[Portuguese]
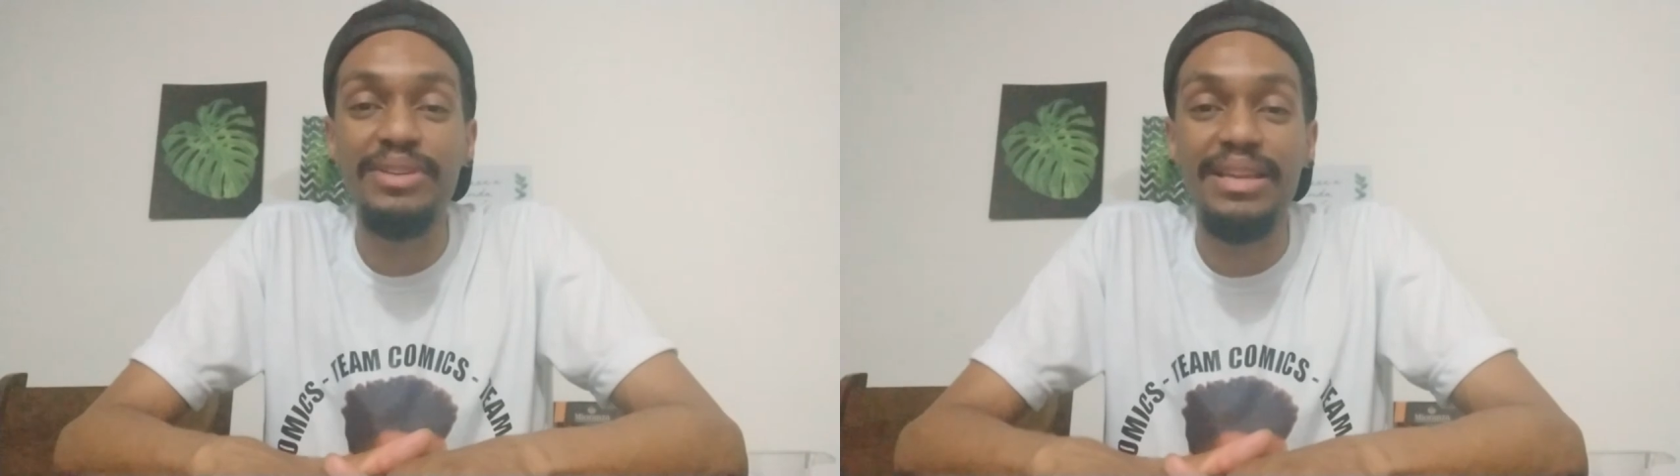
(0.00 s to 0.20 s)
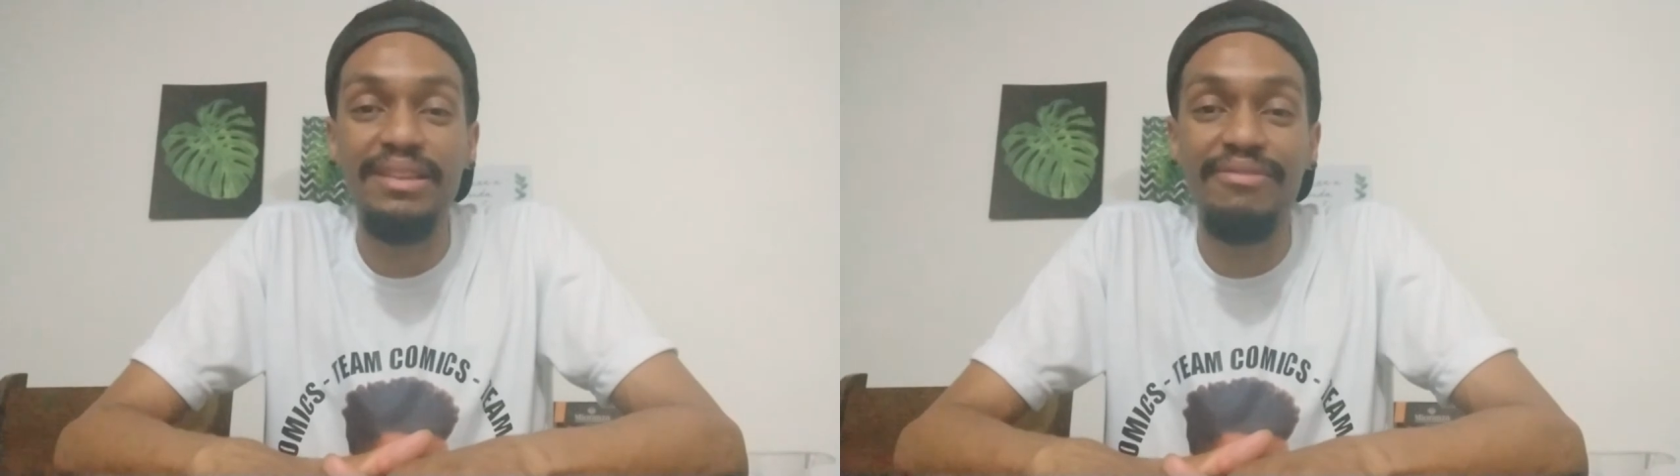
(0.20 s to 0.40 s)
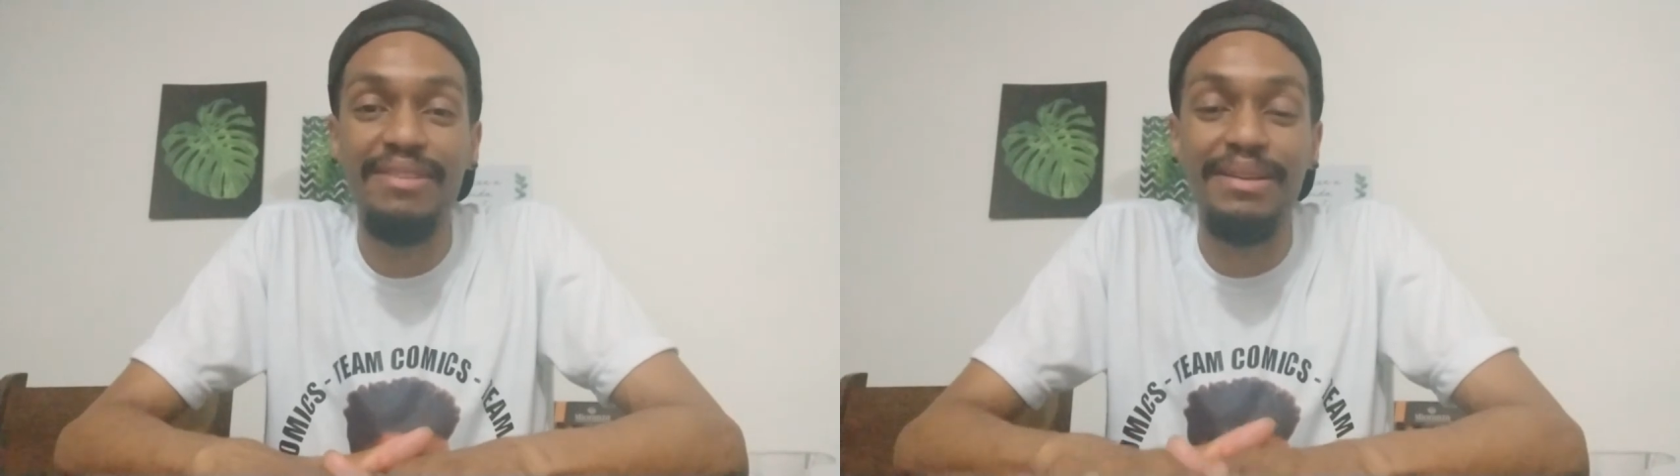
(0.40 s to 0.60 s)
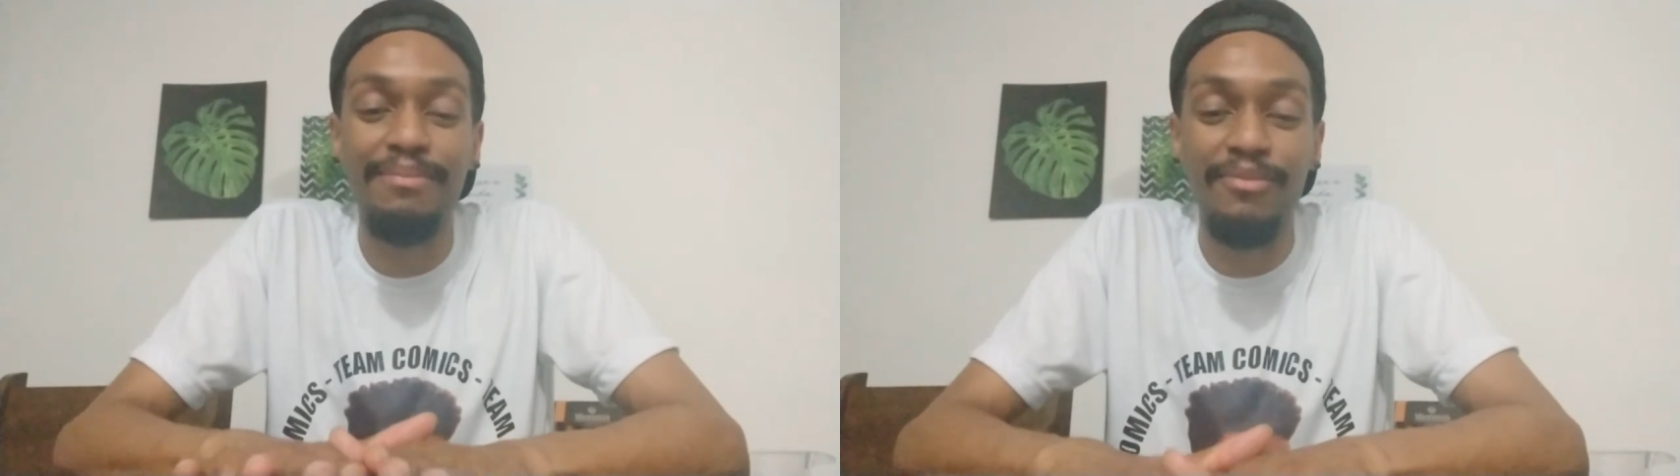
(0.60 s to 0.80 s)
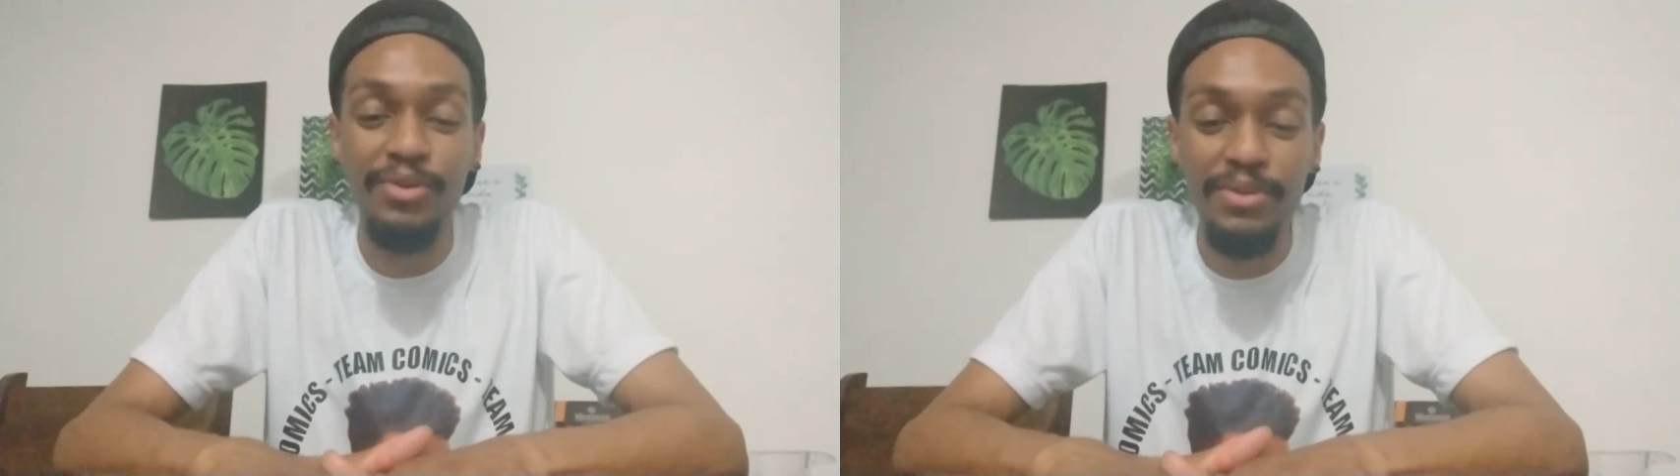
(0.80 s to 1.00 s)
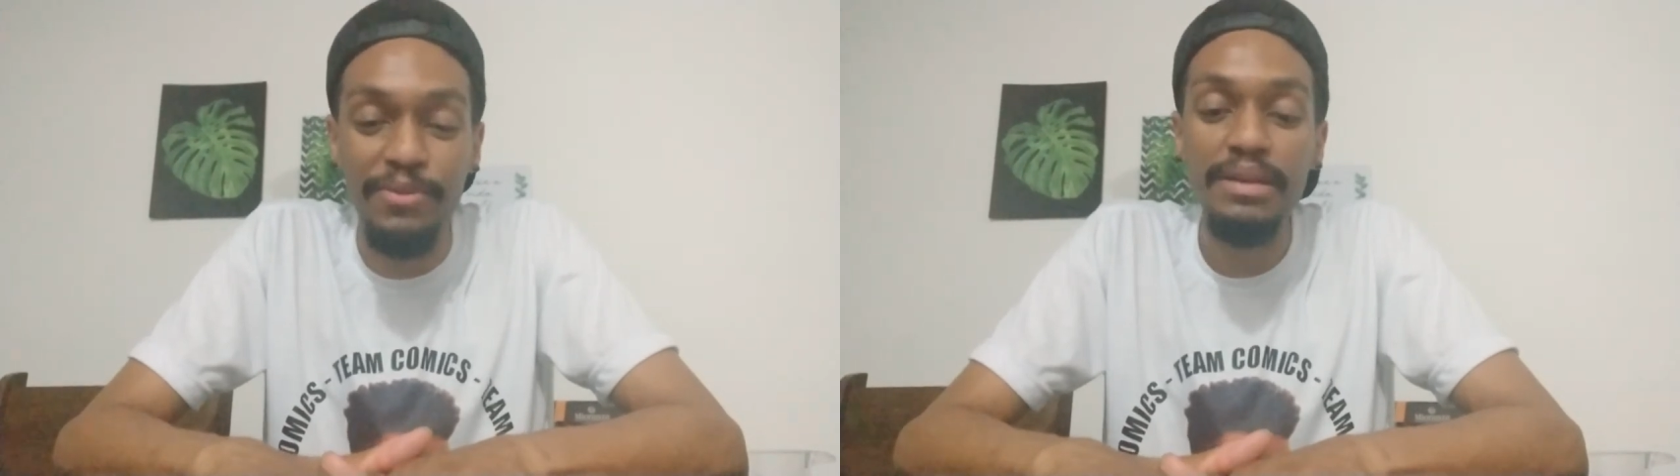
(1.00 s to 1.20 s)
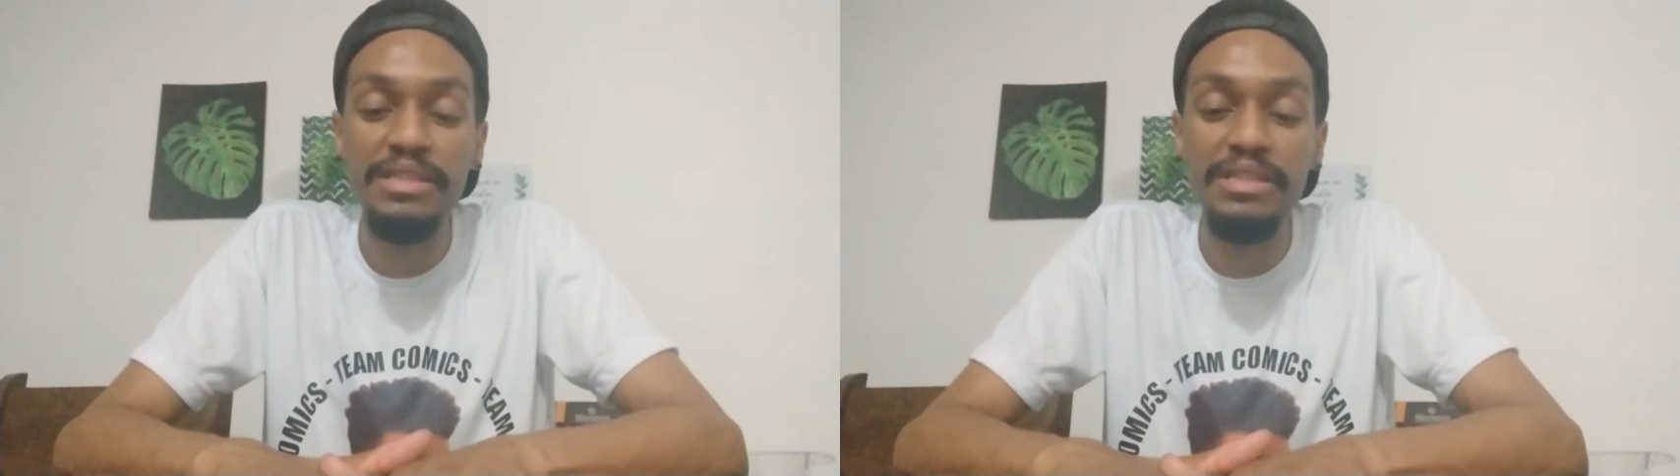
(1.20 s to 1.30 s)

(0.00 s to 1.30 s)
que ele fala muito